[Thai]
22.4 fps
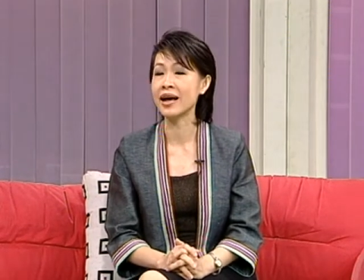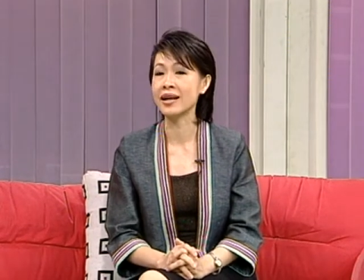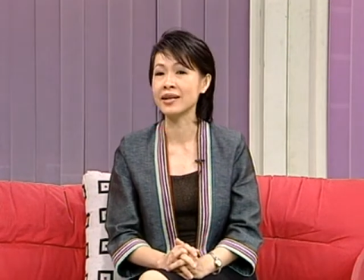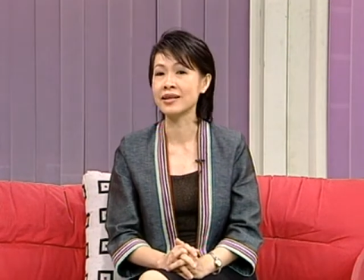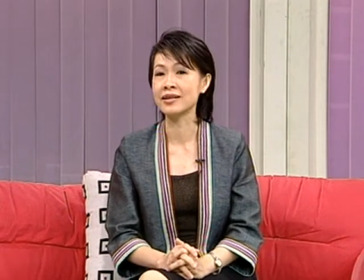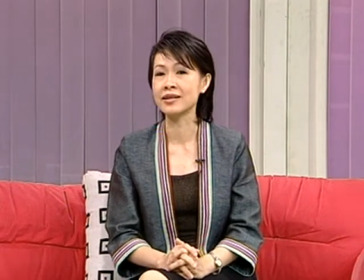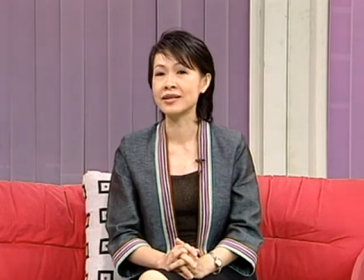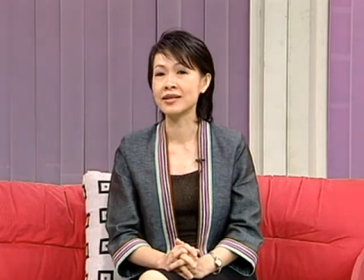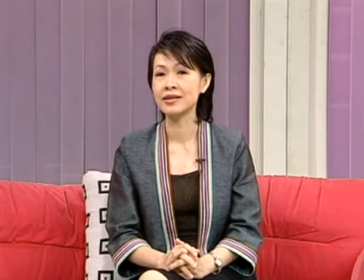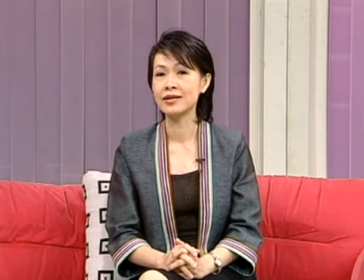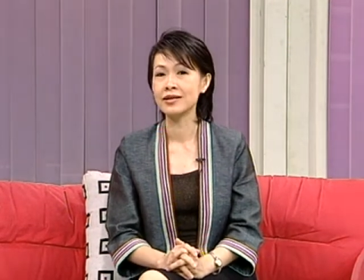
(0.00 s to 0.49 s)
กัน
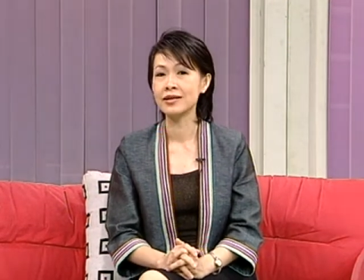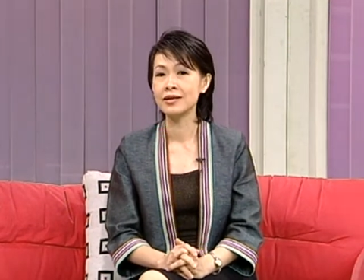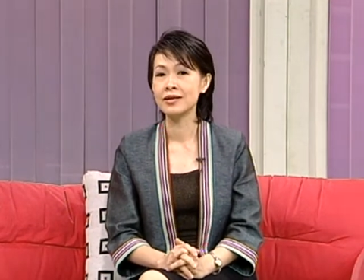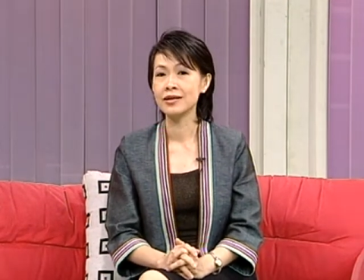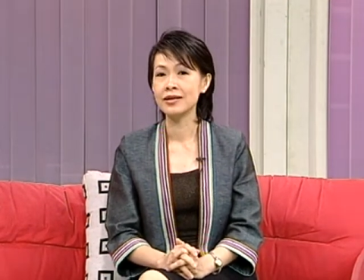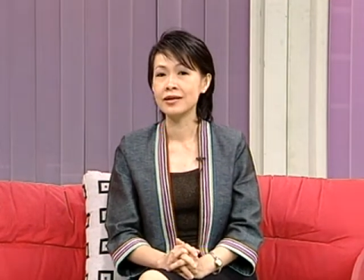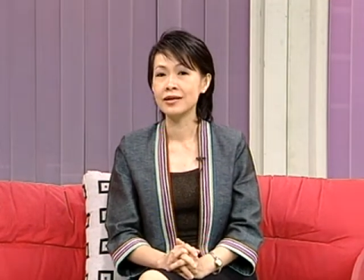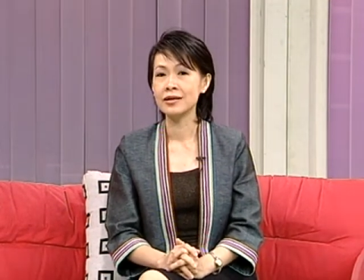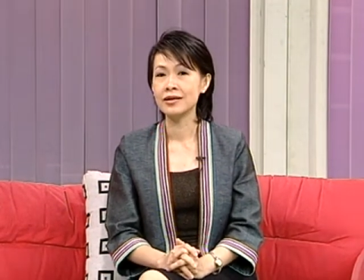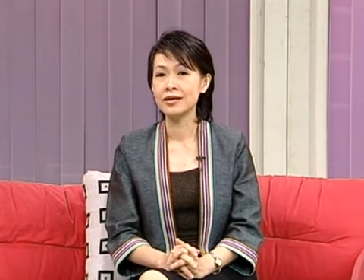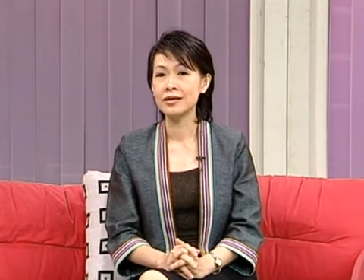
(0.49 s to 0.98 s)

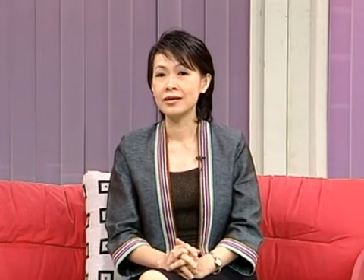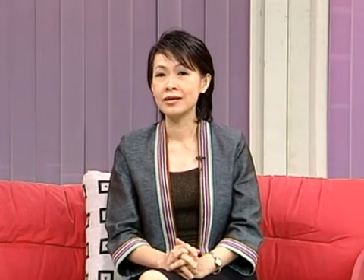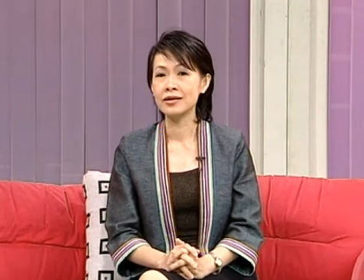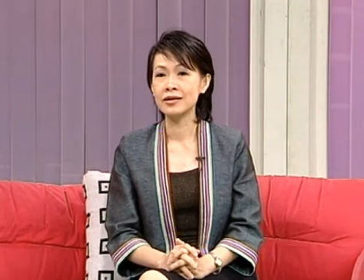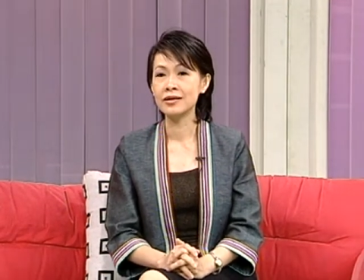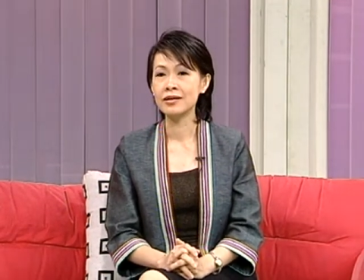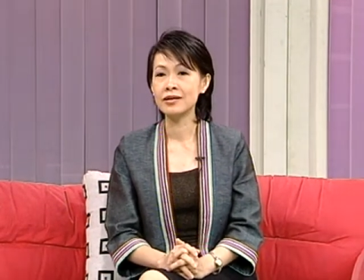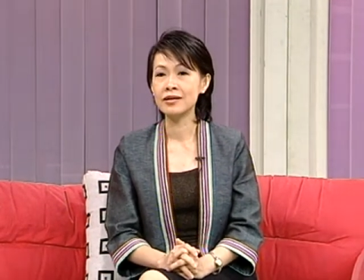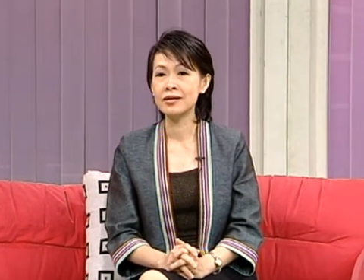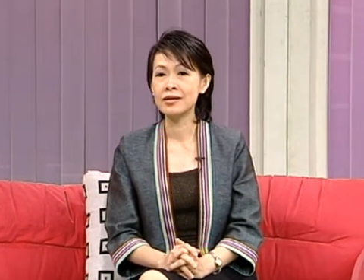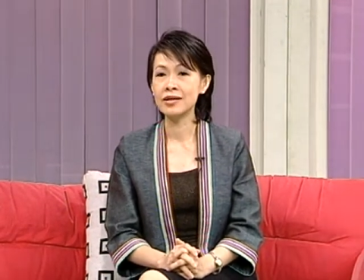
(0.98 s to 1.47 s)

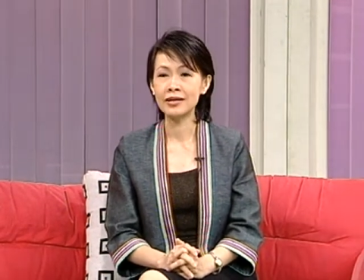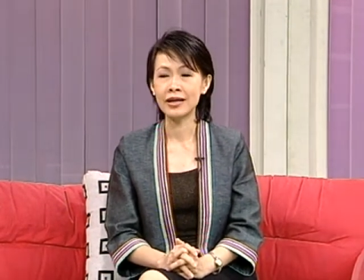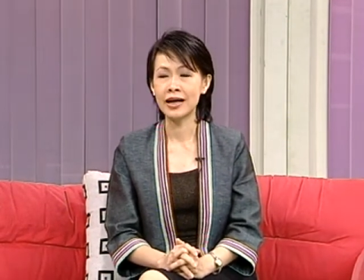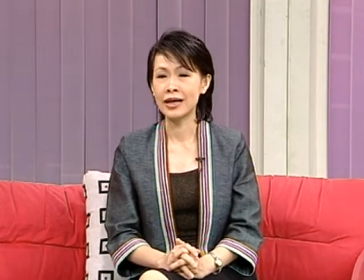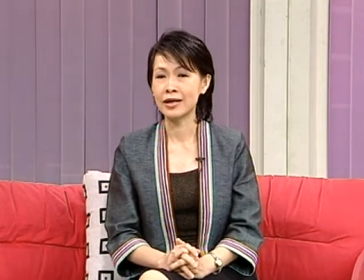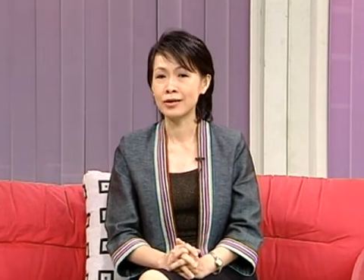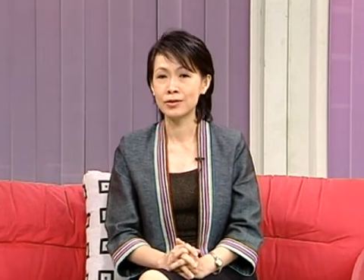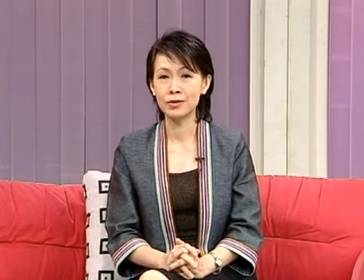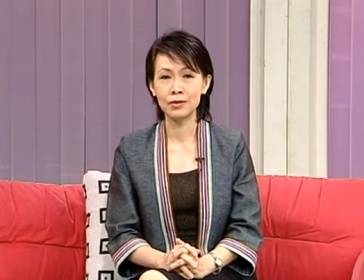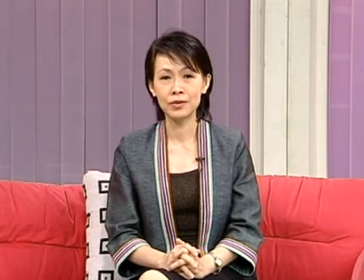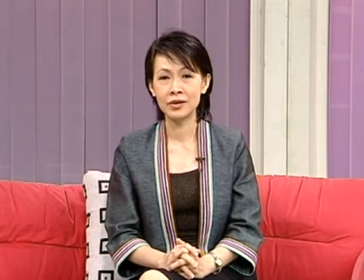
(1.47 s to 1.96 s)
เงื่อน
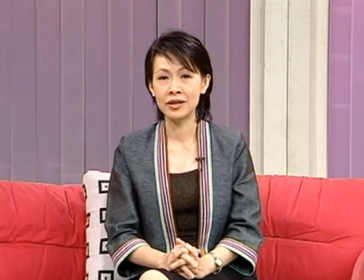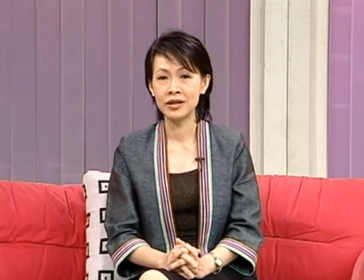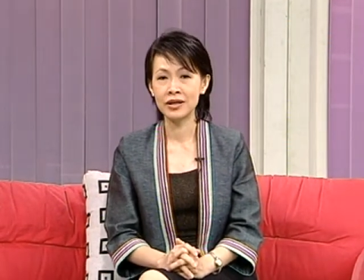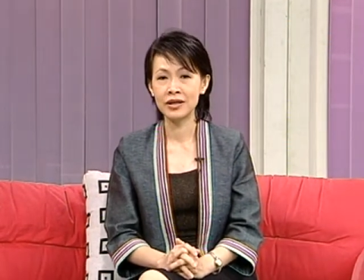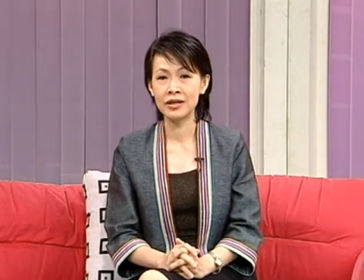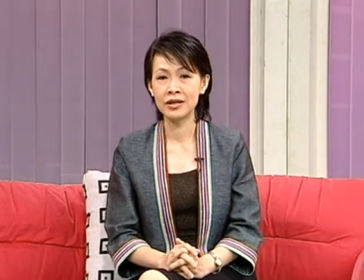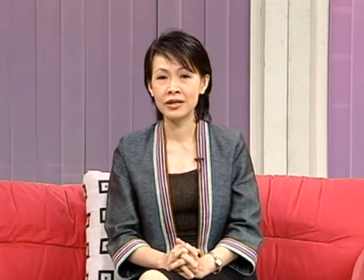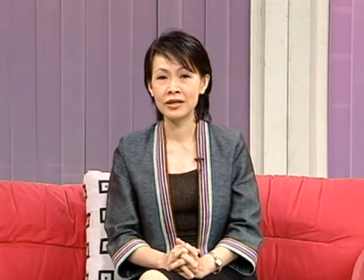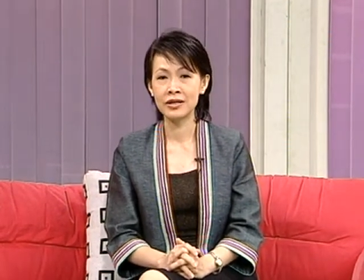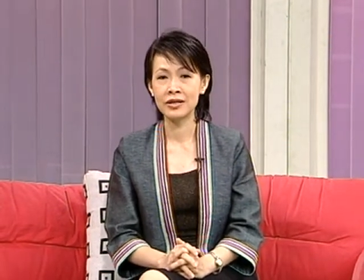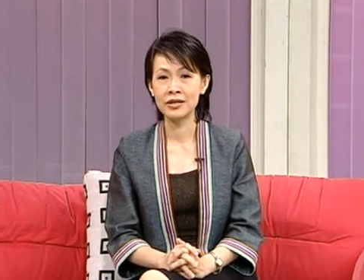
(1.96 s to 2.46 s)
ไขตรงนี้
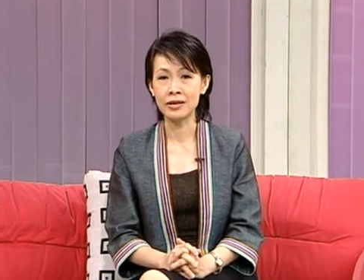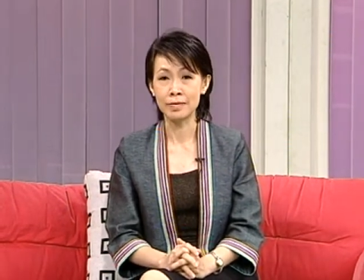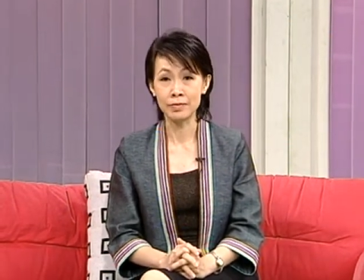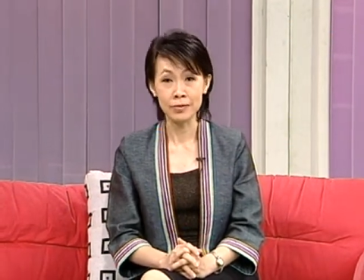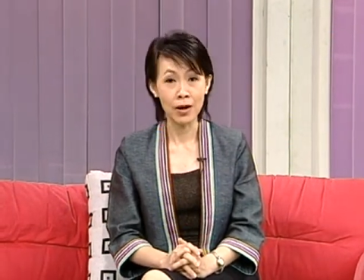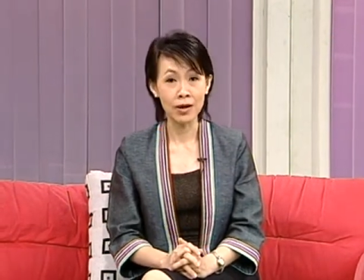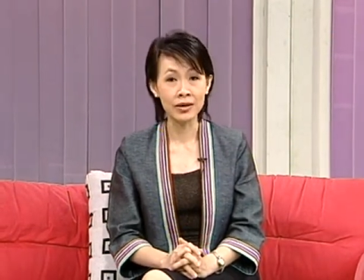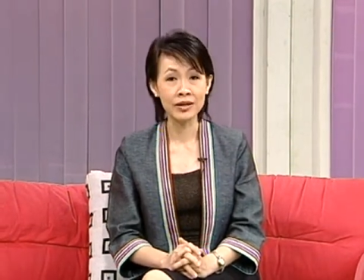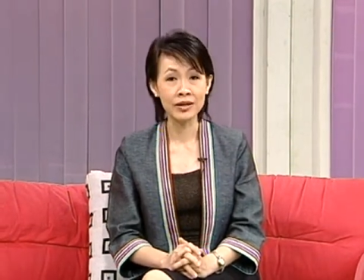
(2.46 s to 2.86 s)
นี่ซับซ้อน